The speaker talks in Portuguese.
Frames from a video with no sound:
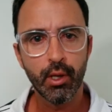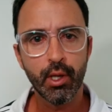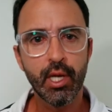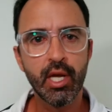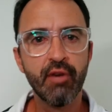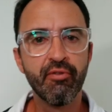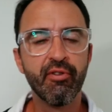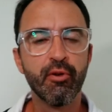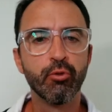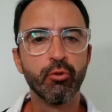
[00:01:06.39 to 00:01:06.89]

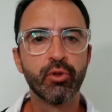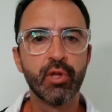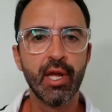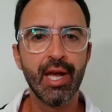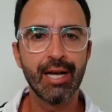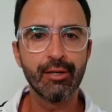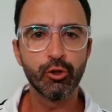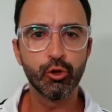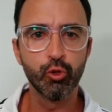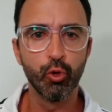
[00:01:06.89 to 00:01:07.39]
que vão
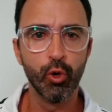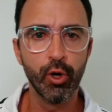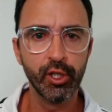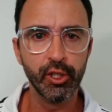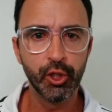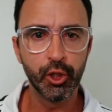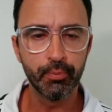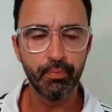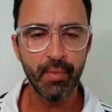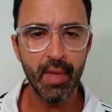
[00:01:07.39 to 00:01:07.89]
ter
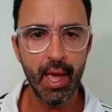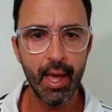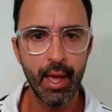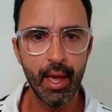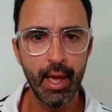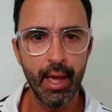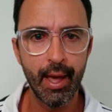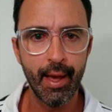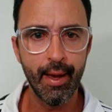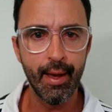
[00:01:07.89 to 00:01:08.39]
ações
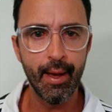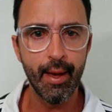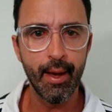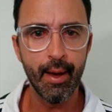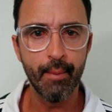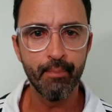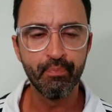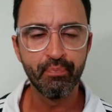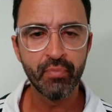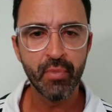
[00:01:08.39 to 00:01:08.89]

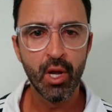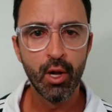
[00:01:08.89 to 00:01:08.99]
é,